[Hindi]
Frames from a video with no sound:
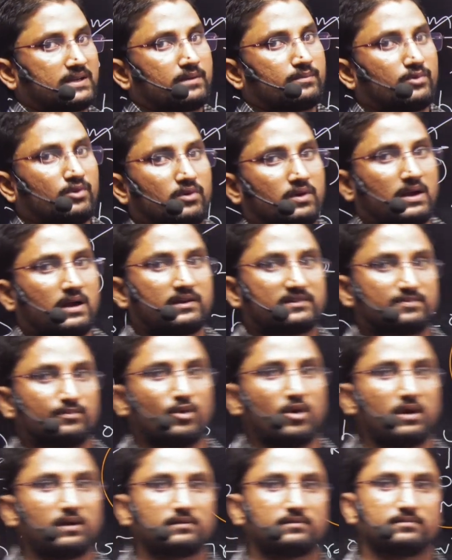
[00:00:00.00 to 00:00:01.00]
में होगा
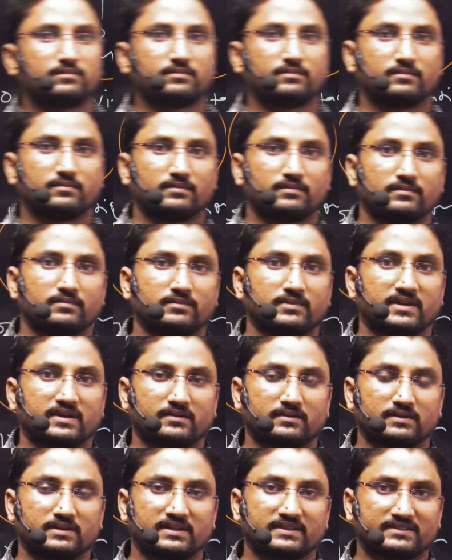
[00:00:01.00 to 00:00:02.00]
स्मॉल
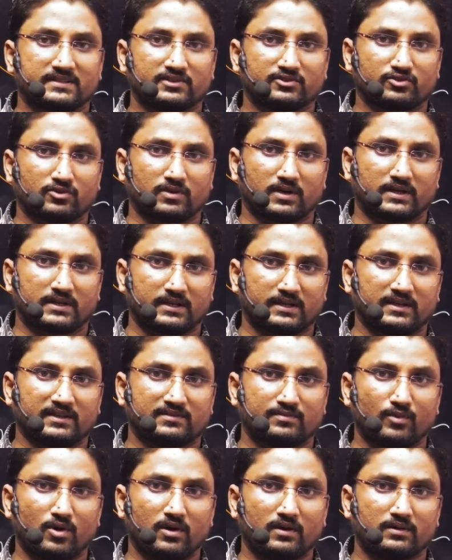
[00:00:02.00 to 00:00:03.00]
डिस्टेंस mm, होगा ठीक है
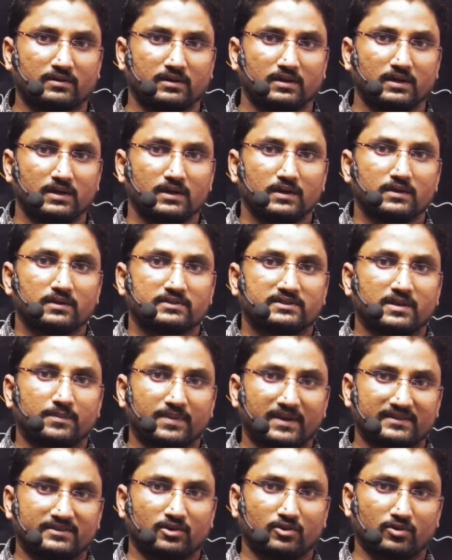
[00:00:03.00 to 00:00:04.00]
स्मॉल
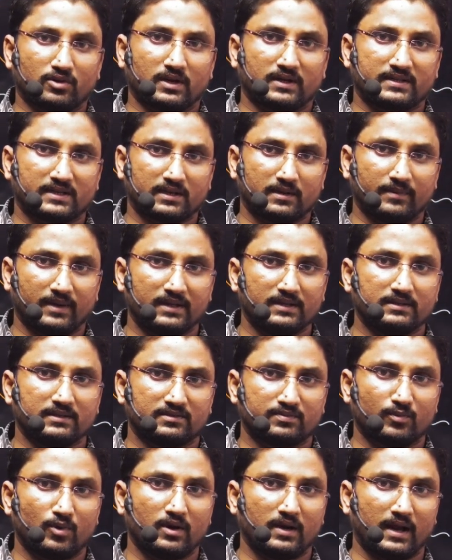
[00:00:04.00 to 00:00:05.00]
सेपरेशन होगा ठीक है भाई
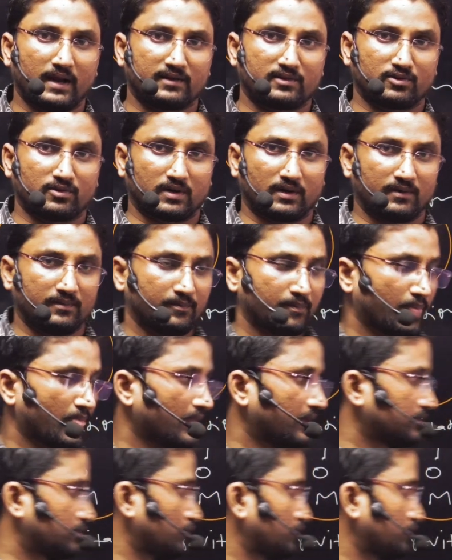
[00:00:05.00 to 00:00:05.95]
स्मॉल हाइट होगा तो उस